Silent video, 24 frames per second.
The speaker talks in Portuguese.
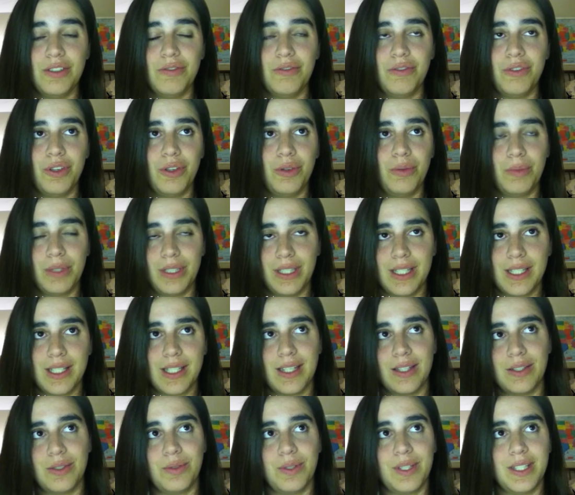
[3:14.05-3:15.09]
Foi uma das
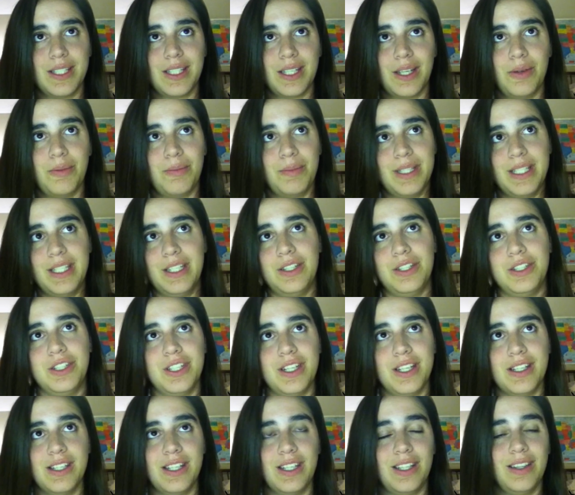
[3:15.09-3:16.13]
razões que eu me senti
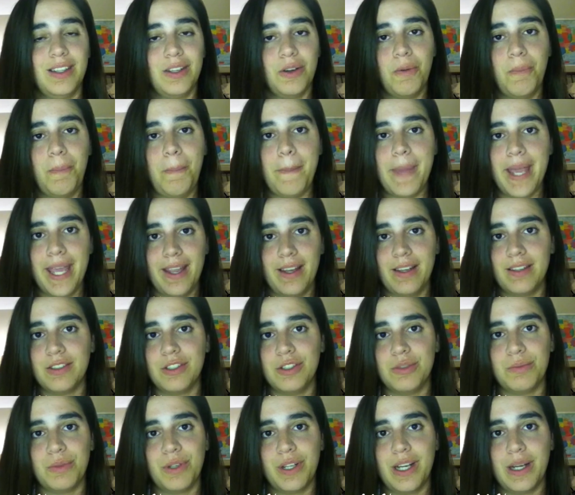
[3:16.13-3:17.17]
assim tão bem
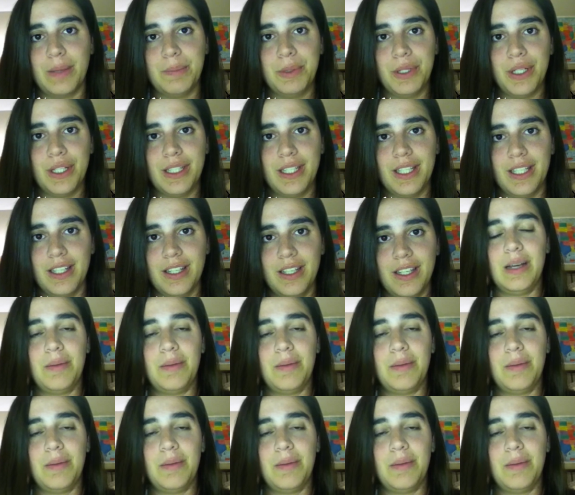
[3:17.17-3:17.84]
de morar por aqui.